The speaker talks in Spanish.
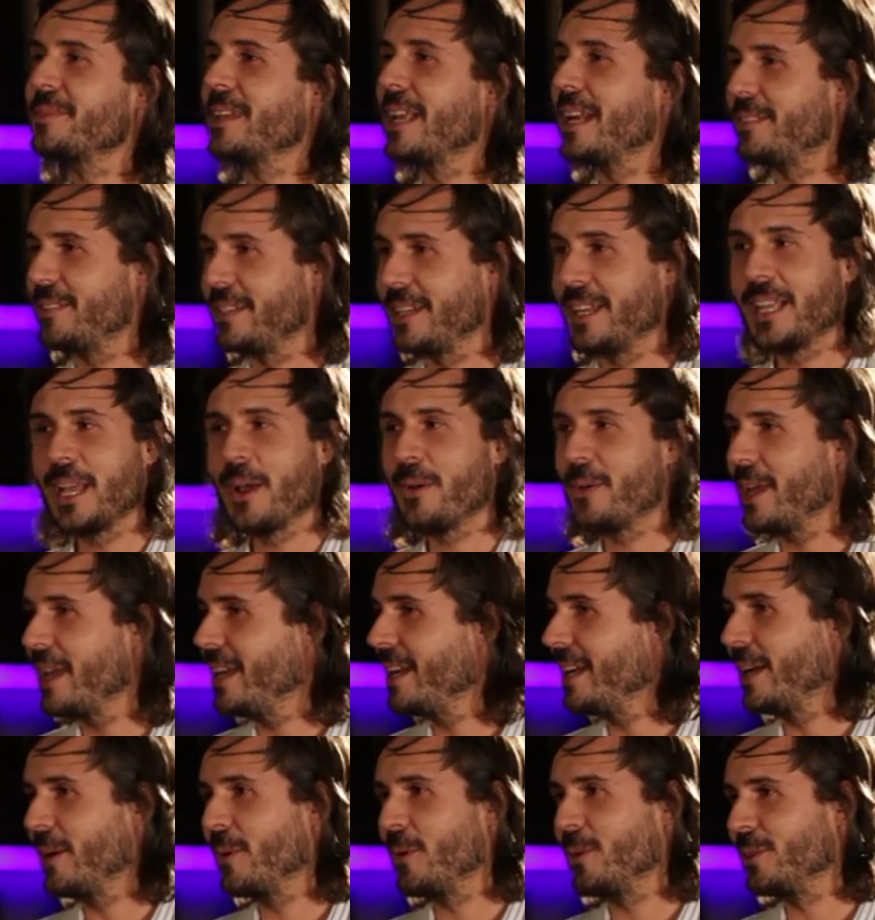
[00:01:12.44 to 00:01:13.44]
El cine ya
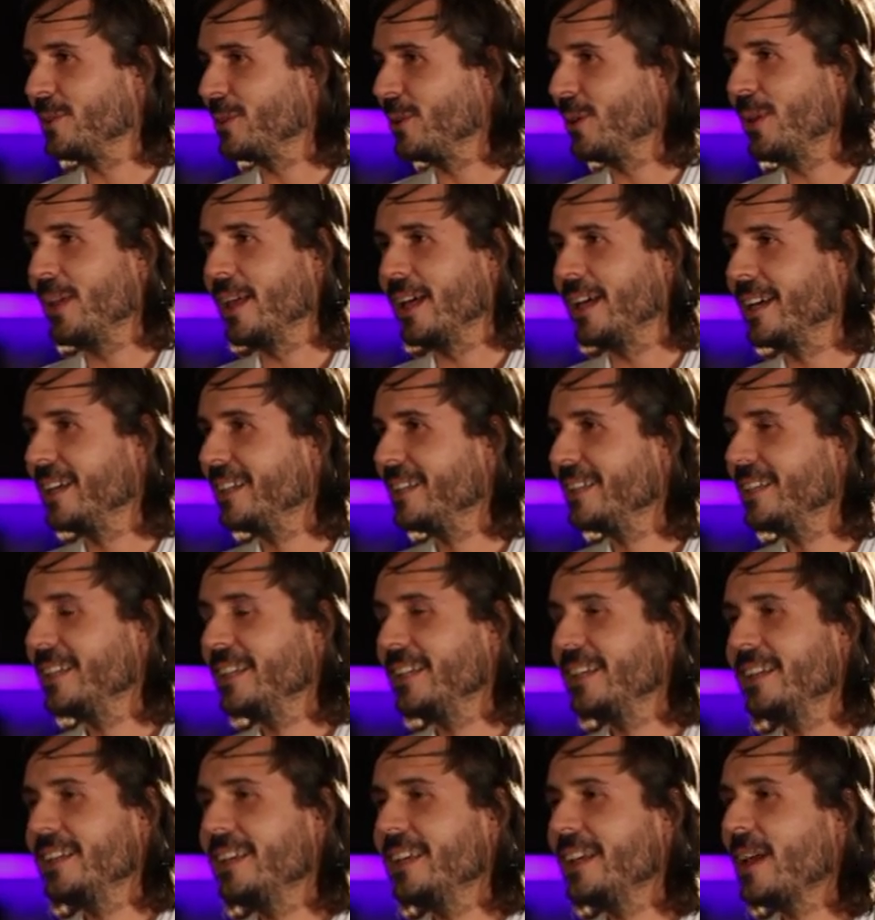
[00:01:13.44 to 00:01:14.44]
viene con toda. Sí,
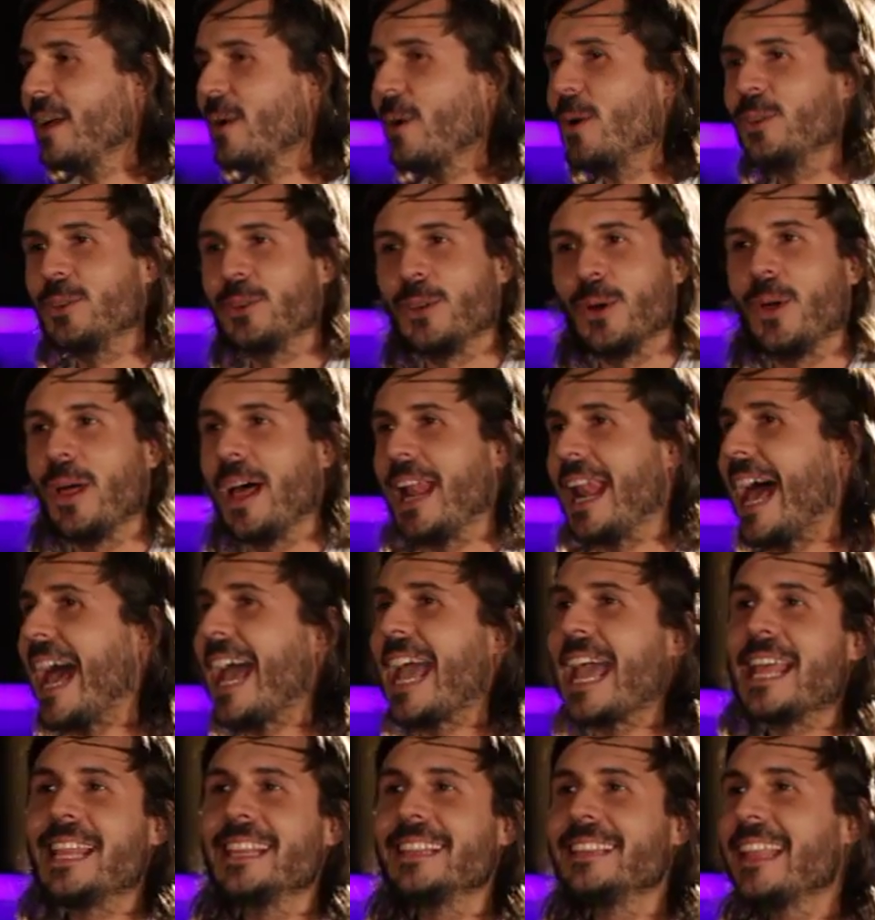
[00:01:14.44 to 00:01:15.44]
con toda. Con toda. La
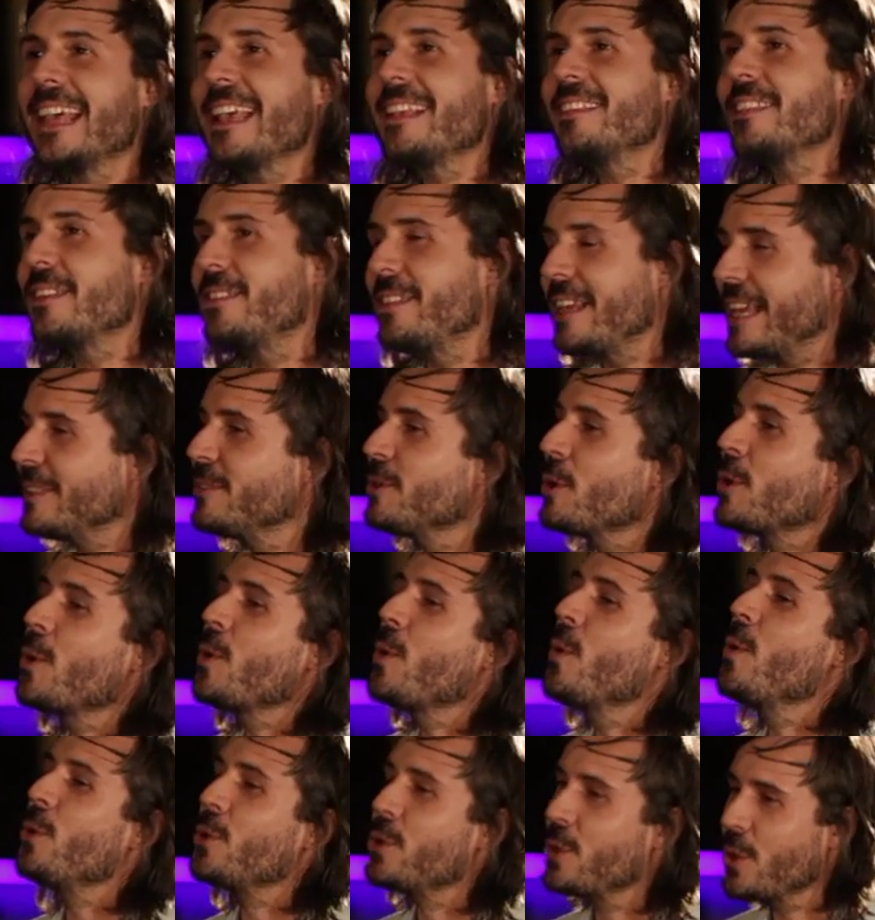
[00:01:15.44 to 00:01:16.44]
gente se siente
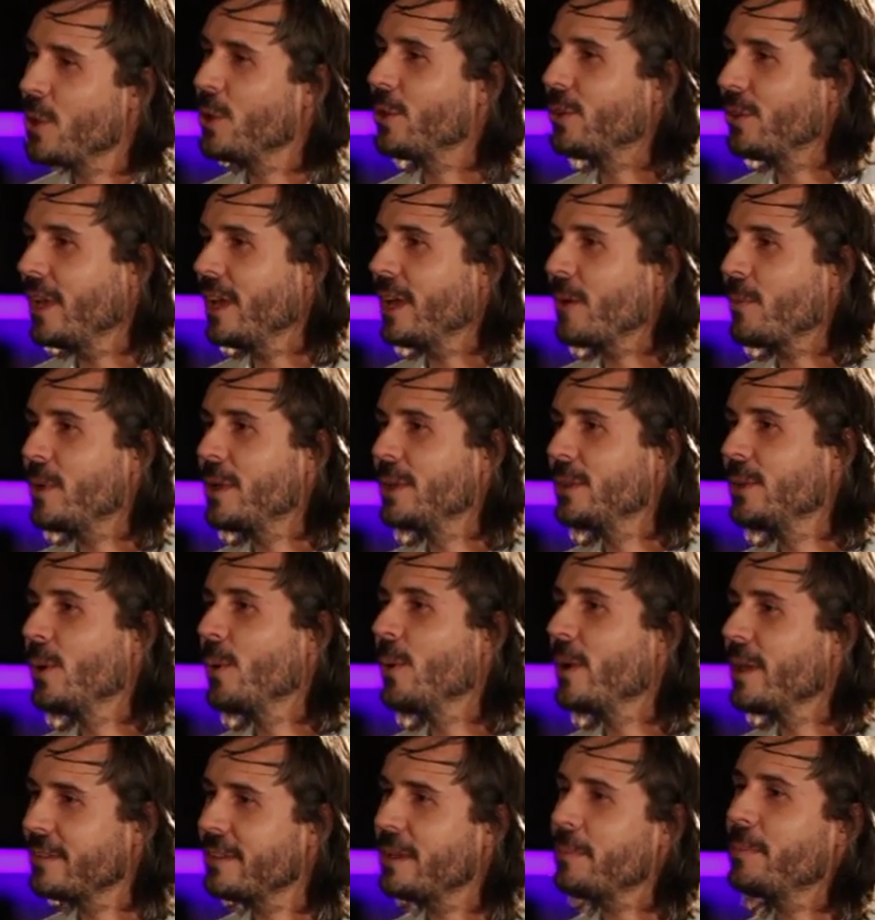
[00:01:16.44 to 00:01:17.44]
orgullosa
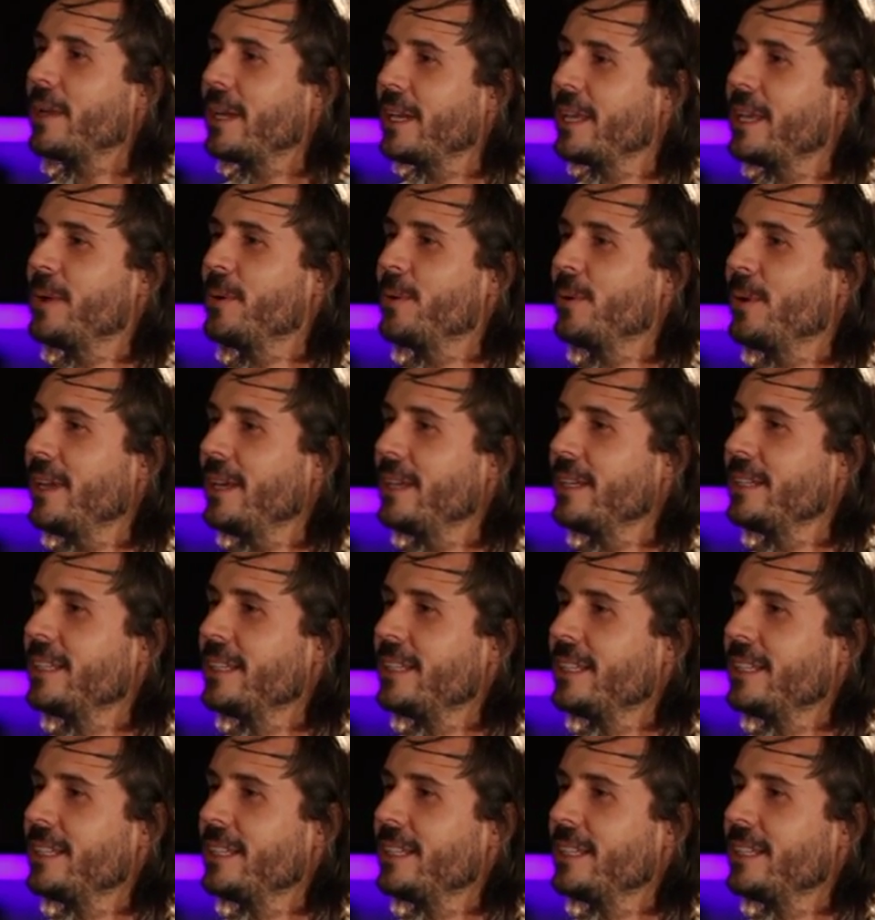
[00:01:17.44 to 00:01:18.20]
cuando ve esta película